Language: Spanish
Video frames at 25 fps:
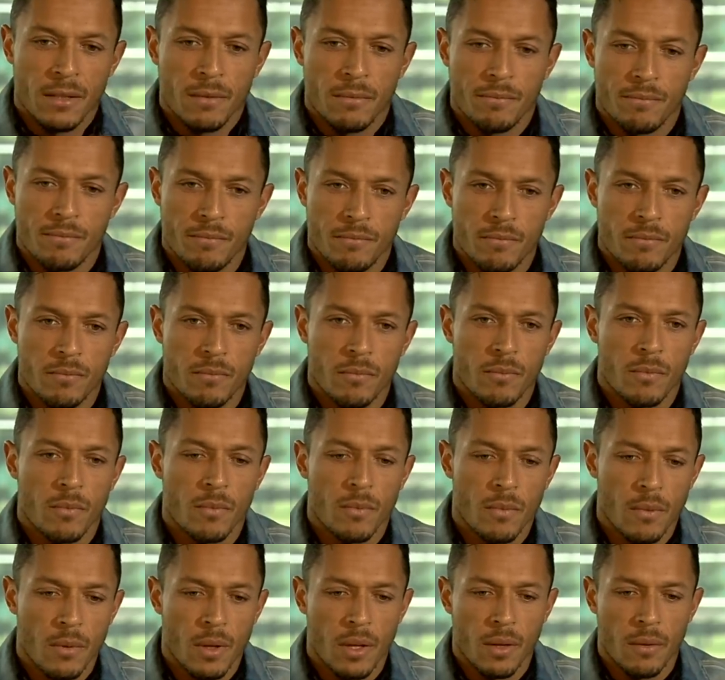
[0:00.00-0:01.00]

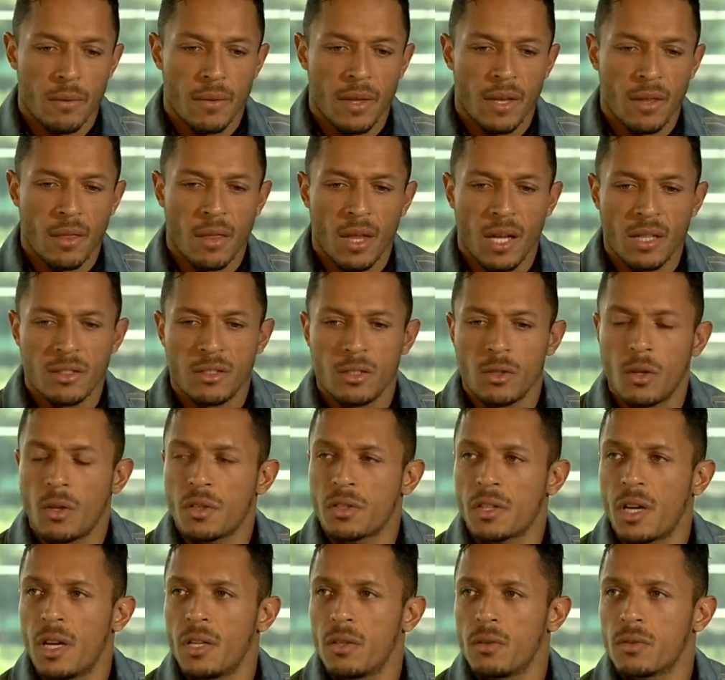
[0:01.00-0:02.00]
Mm, desde hace
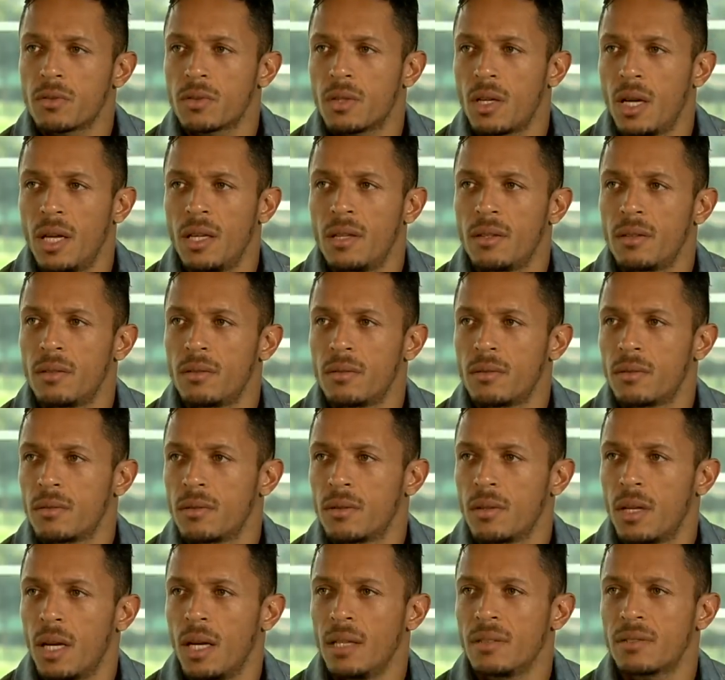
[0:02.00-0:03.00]
dos años han,
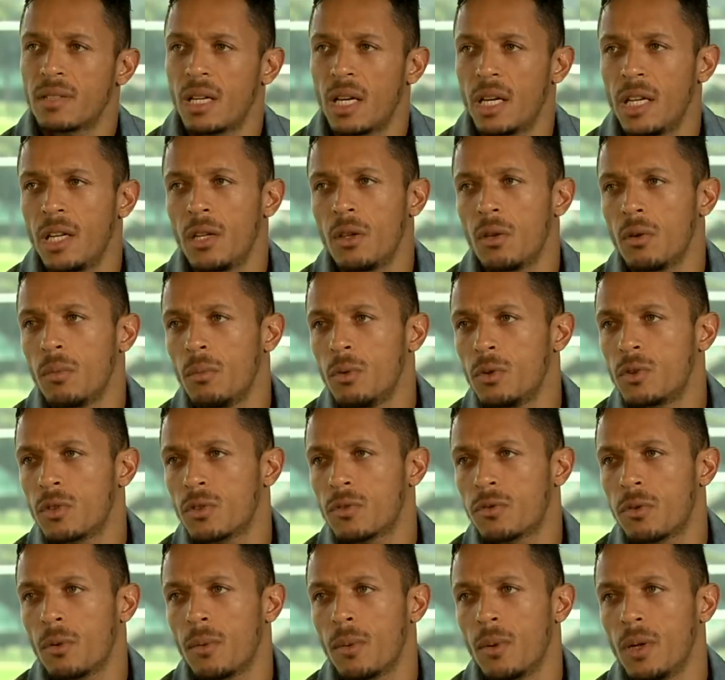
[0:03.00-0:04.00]
han salido muchos
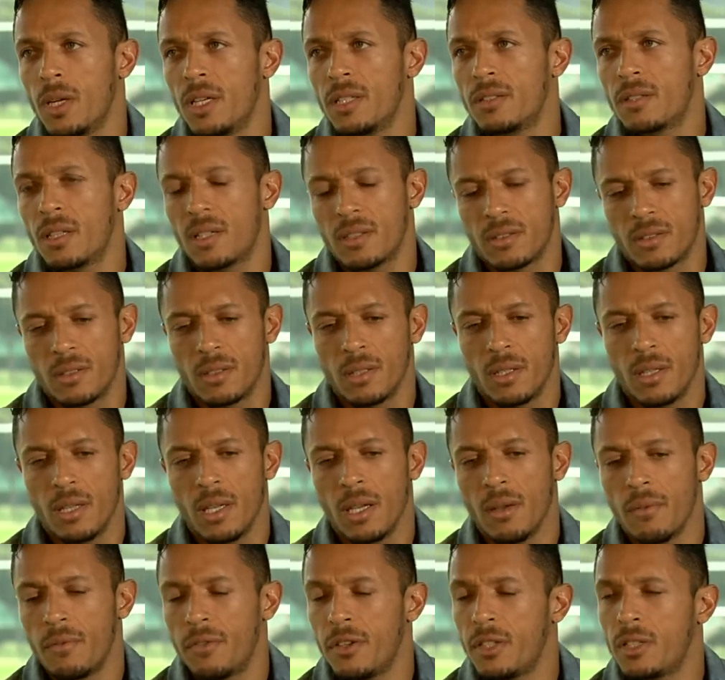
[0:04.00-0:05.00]
futbolistas y
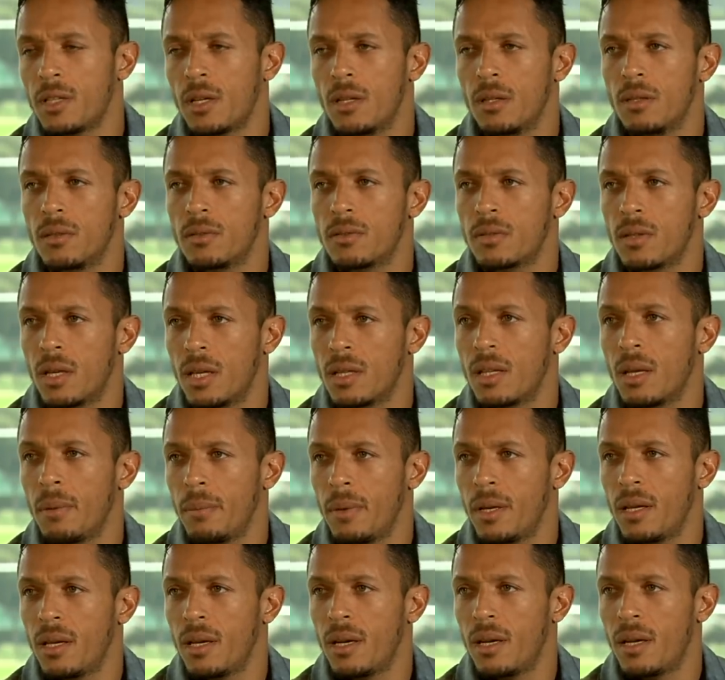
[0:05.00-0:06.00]
han fichado
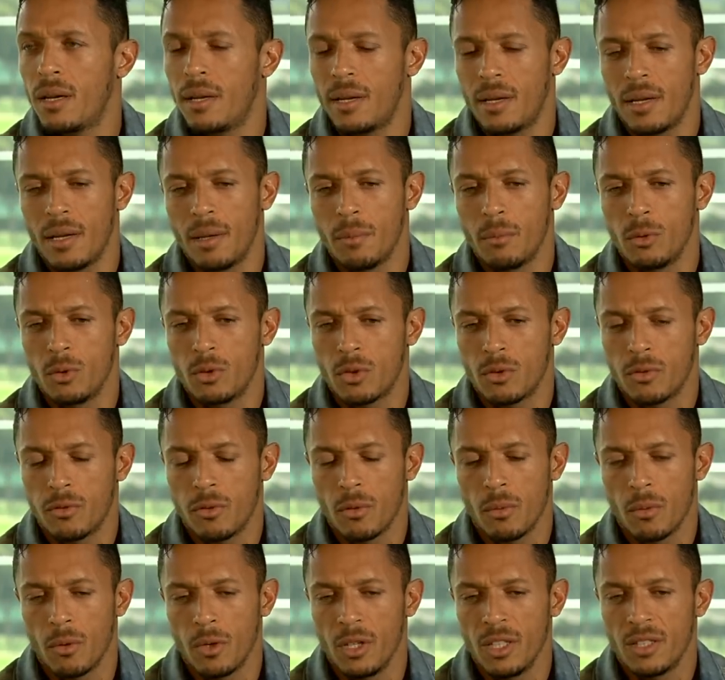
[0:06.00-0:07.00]
también a, muchos
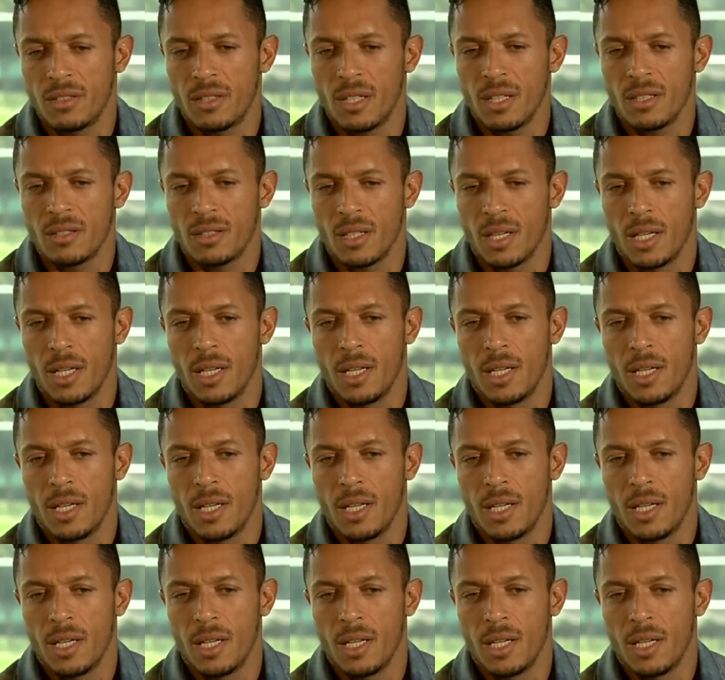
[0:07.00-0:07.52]
futbolistas.